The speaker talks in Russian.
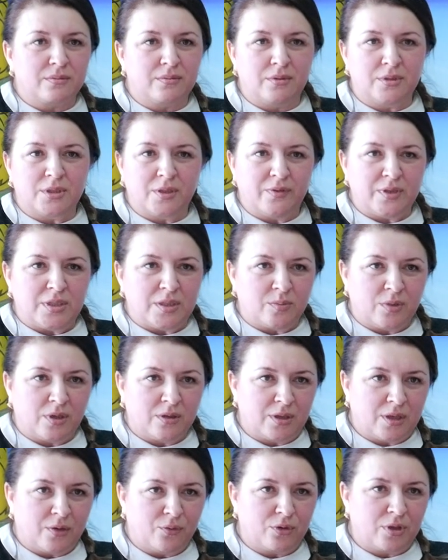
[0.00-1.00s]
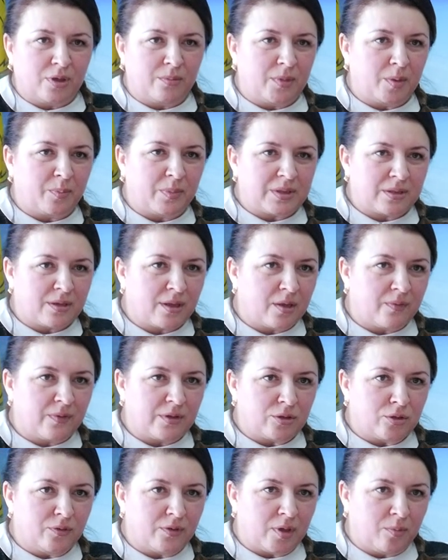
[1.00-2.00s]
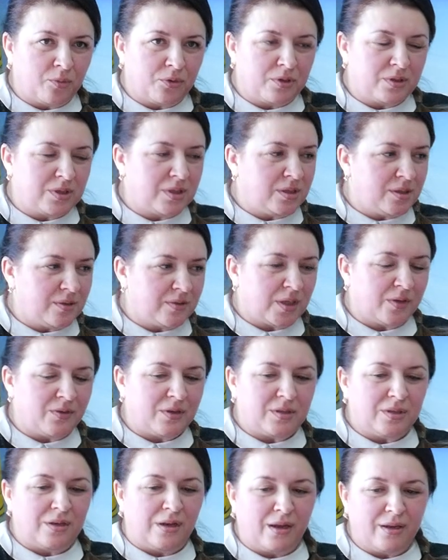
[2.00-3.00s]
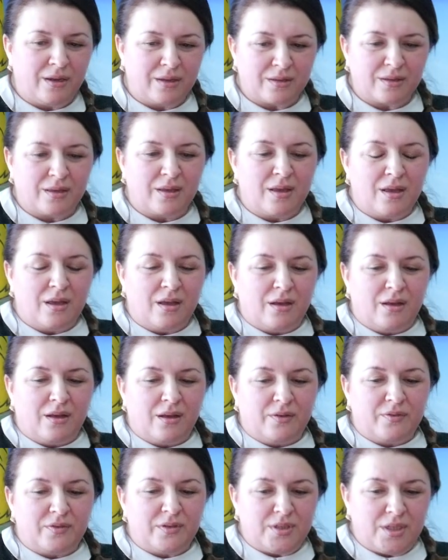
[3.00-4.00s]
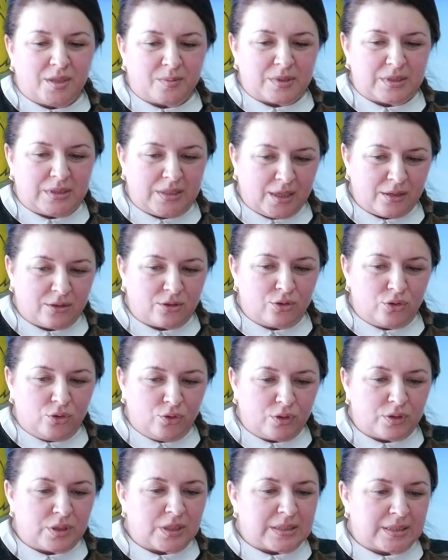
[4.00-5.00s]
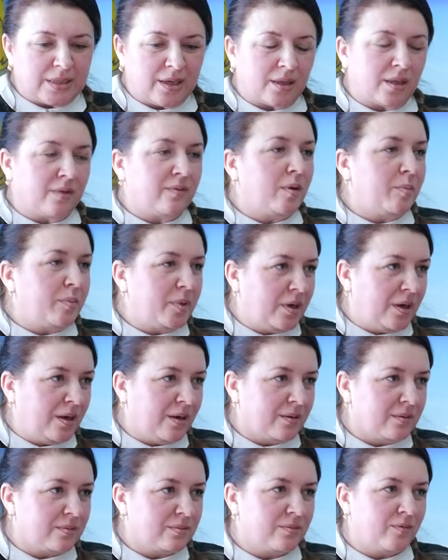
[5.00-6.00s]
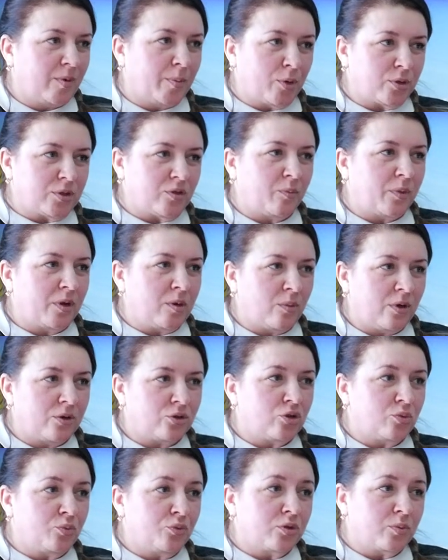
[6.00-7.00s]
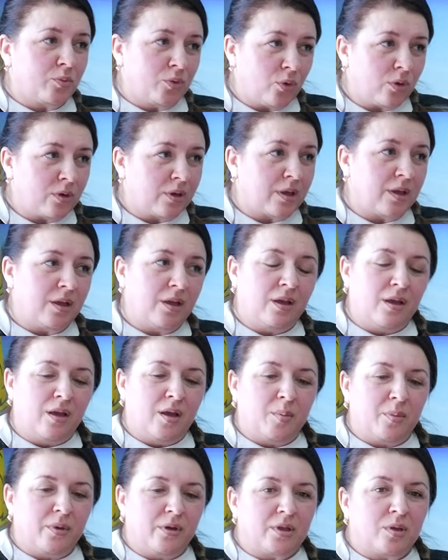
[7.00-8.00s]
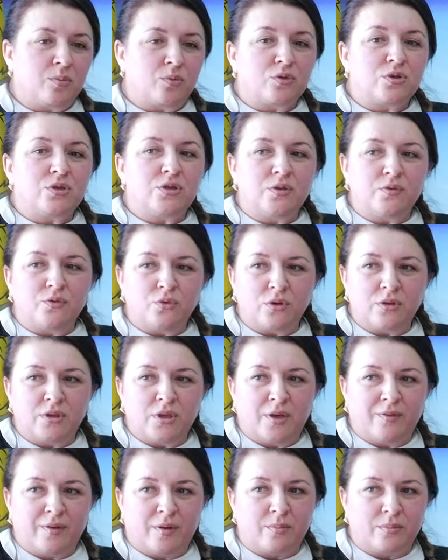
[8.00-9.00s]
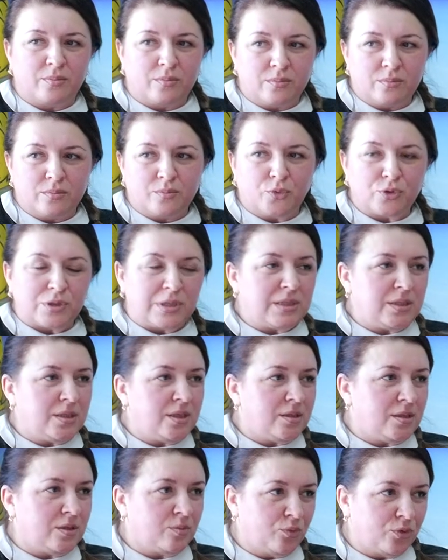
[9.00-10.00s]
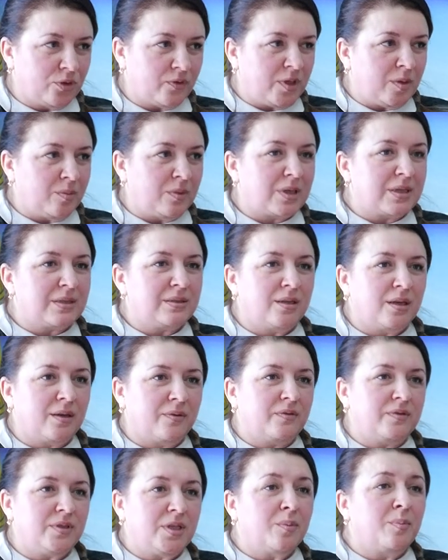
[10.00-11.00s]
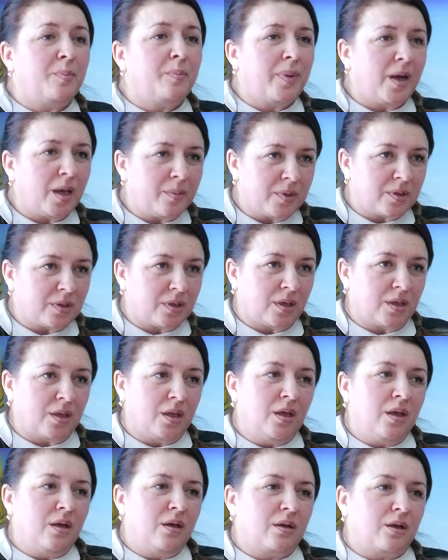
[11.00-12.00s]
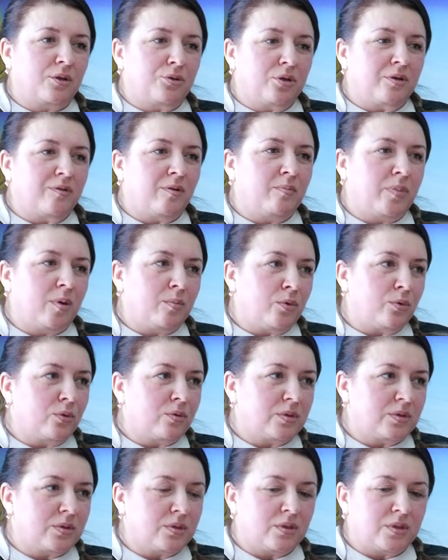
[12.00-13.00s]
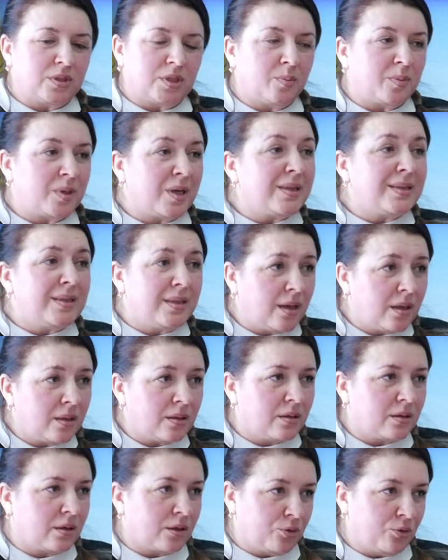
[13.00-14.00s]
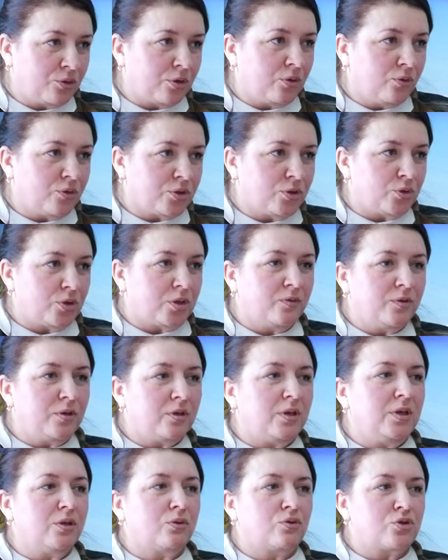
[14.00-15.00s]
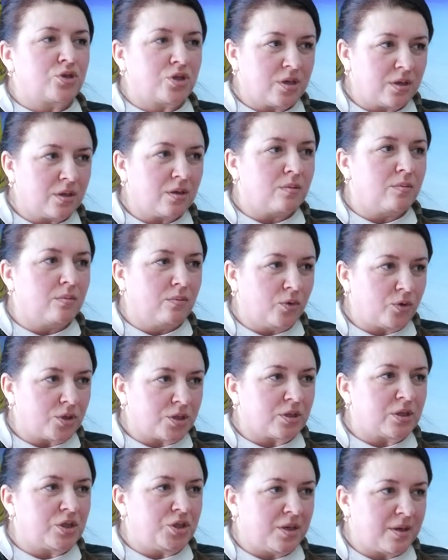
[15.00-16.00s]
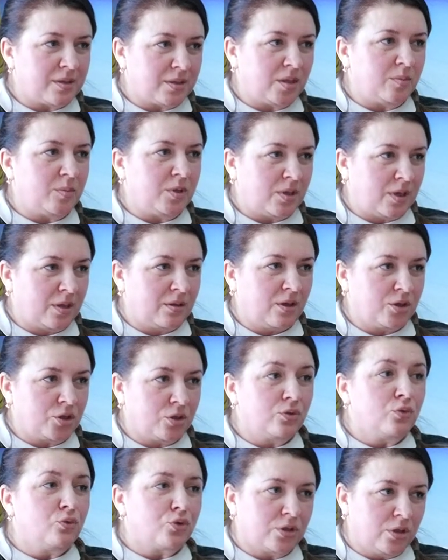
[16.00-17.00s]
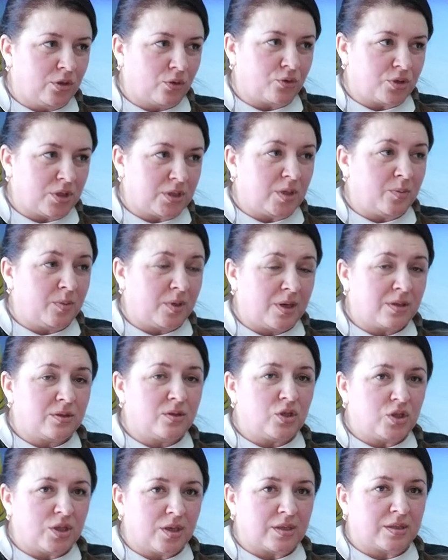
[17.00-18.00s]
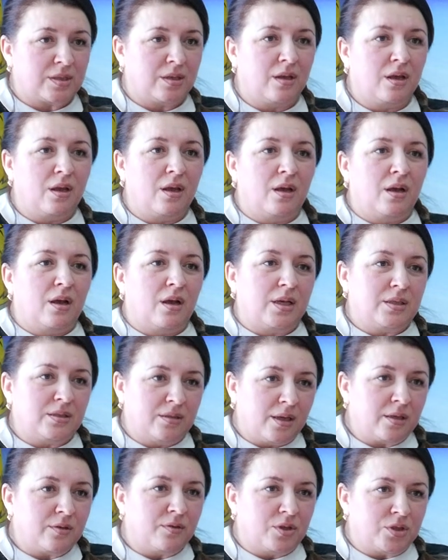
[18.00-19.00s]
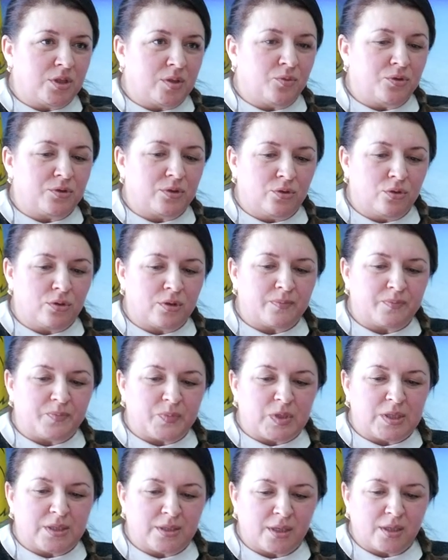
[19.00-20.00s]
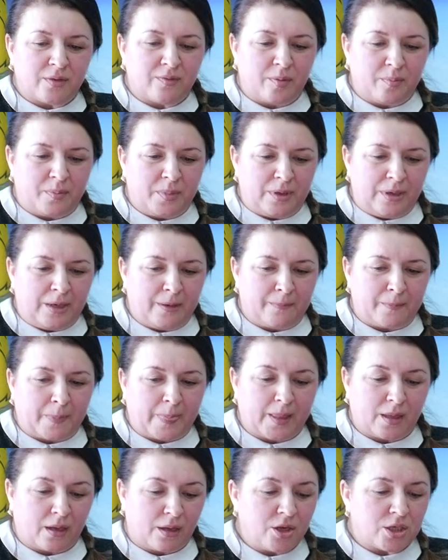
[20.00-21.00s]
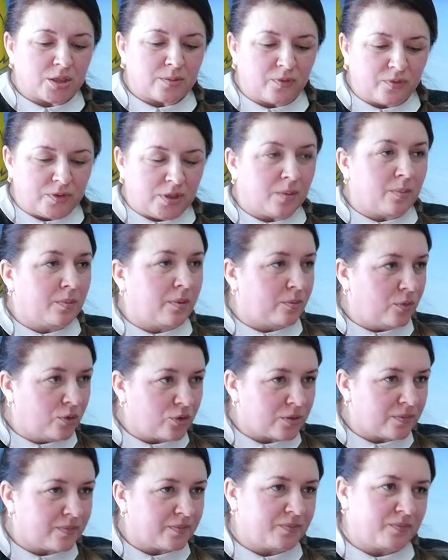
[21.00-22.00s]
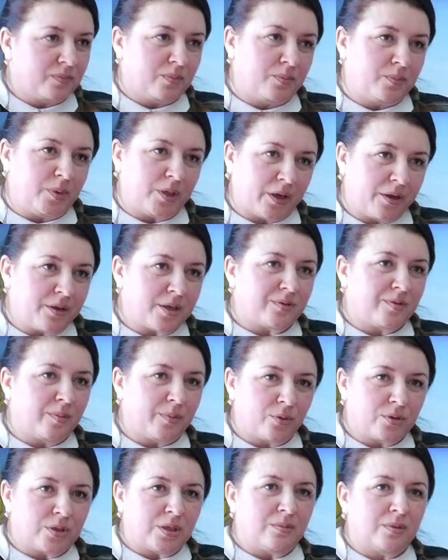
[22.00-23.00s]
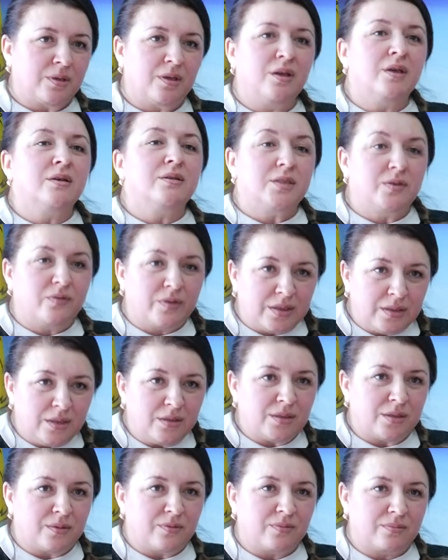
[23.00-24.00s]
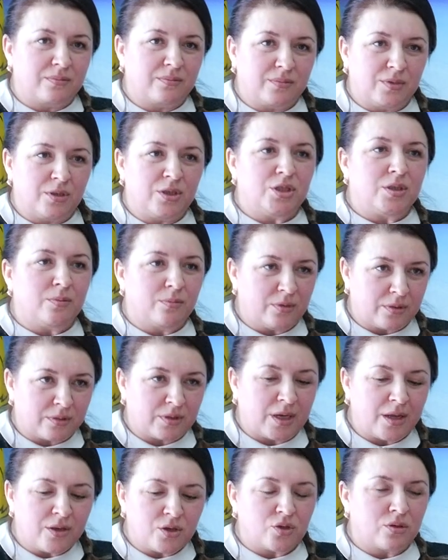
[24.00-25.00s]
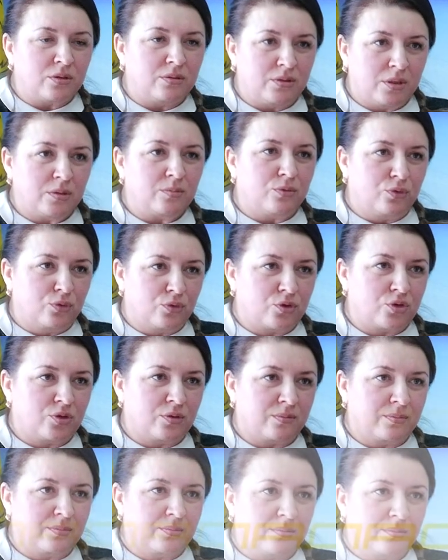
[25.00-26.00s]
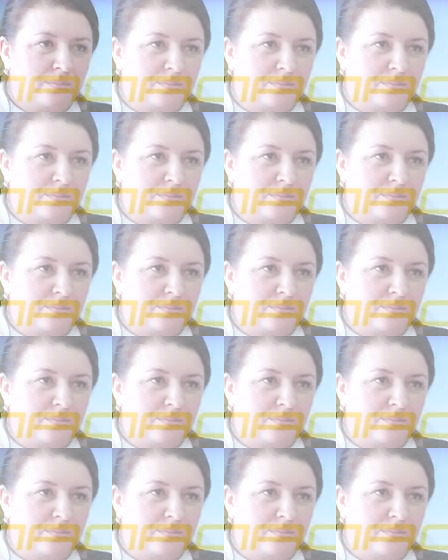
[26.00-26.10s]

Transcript: независимо от того, там, на постоянной основе работаете здесь в Совете или нет, а, всем сдать до 30 апреля. Вопросов, понимаю, что будет много, поэтому сегодня я вам после сессии будет время, раздам всем памятки, которые вам помогут э, собрать данные, которые нужны. То есть вы их уже можете начать собирать, даже нужно их уже собирать сейчас. А сдать должны быть до 30 апреля. Конечно, мы всем поможем. Приходите с вопросами, звоните, и чем раньше, тем лучше.